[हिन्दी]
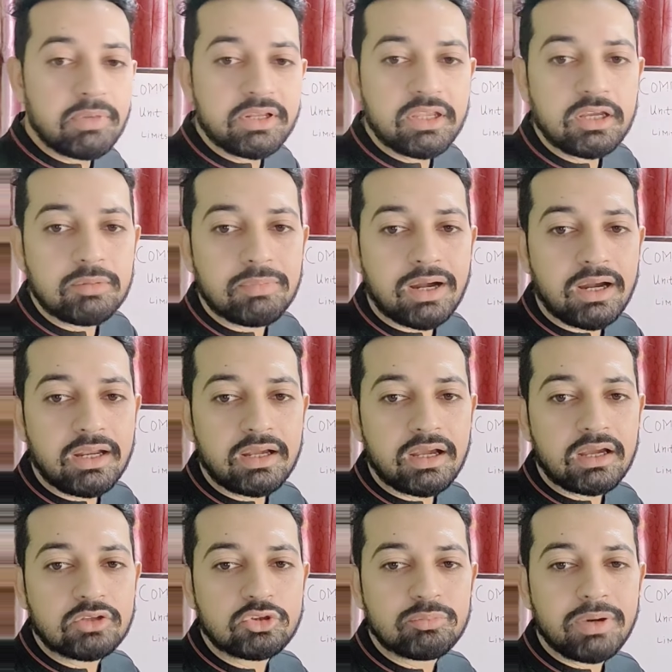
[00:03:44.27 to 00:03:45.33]
की कमांड लगा
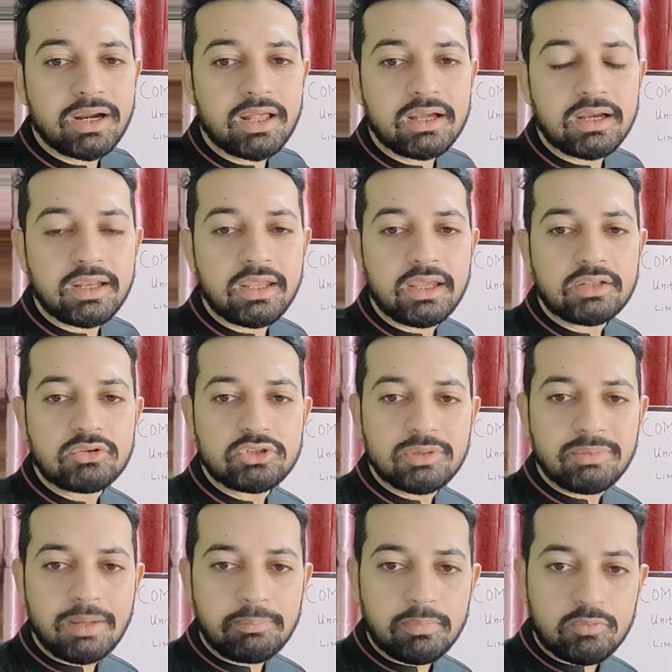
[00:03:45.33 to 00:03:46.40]
कर दोबारा करेंगे तो
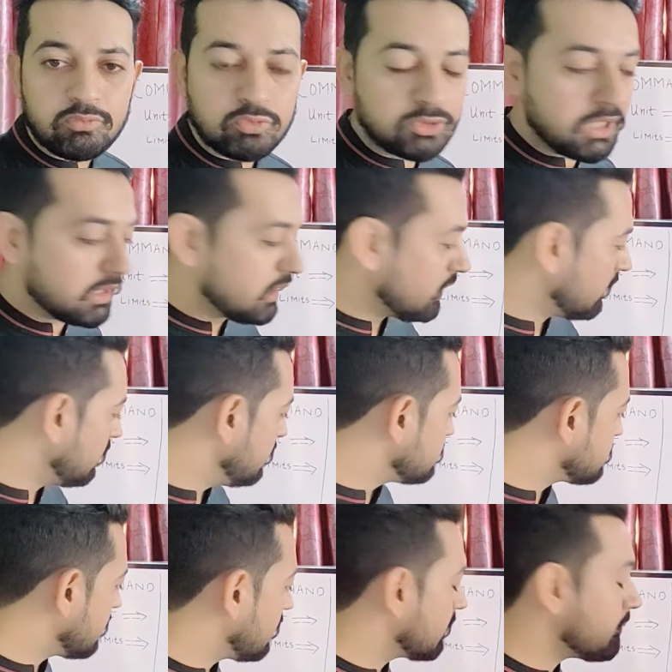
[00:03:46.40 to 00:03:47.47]
जब आप देखेंगे
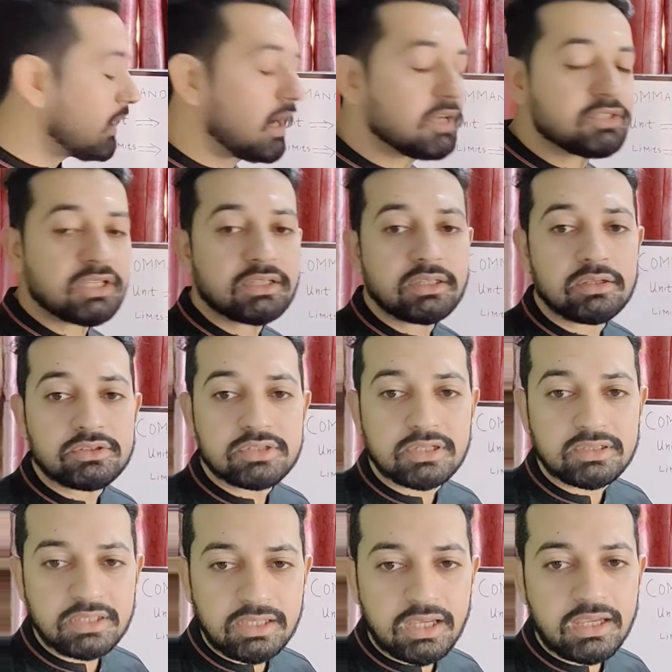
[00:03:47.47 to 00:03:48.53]
नीचे एक बार चल
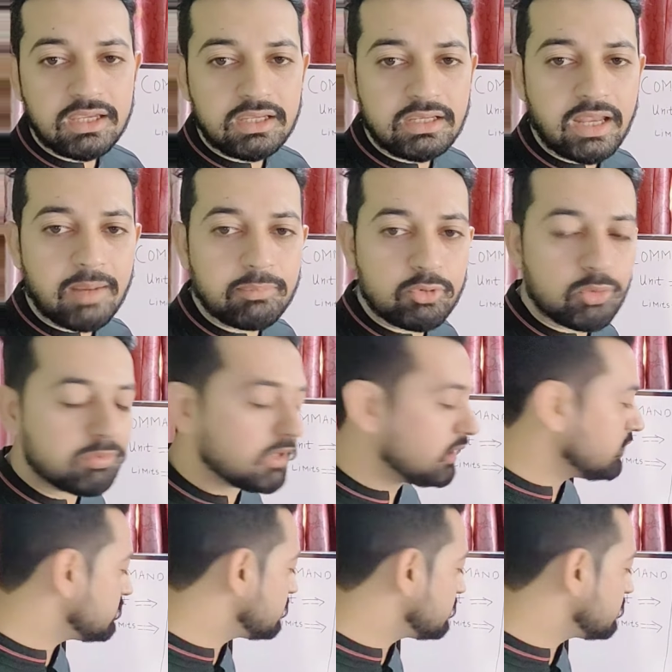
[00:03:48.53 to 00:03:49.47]
चलती आएगी लैपटॉप के नीचे